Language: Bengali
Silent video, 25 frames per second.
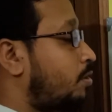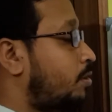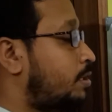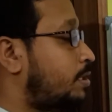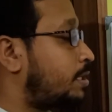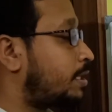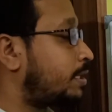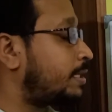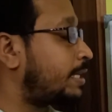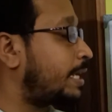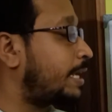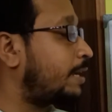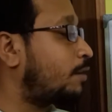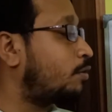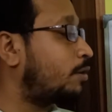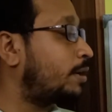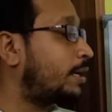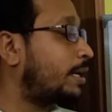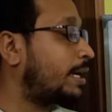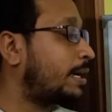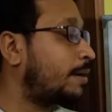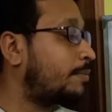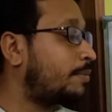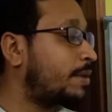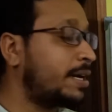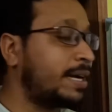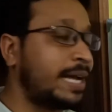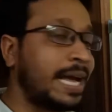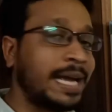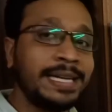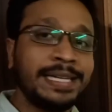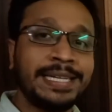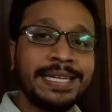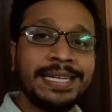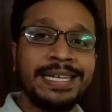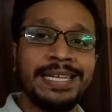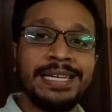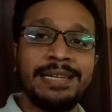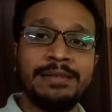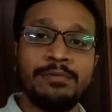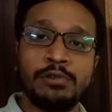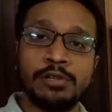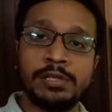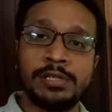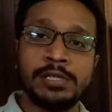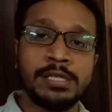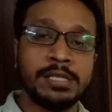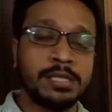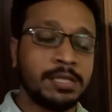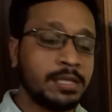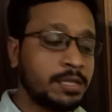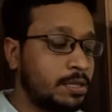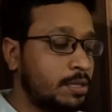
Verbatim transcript: হচ্ছে সেই কোনটাকে আমরা নাইনটি ডিগ্রি বলছি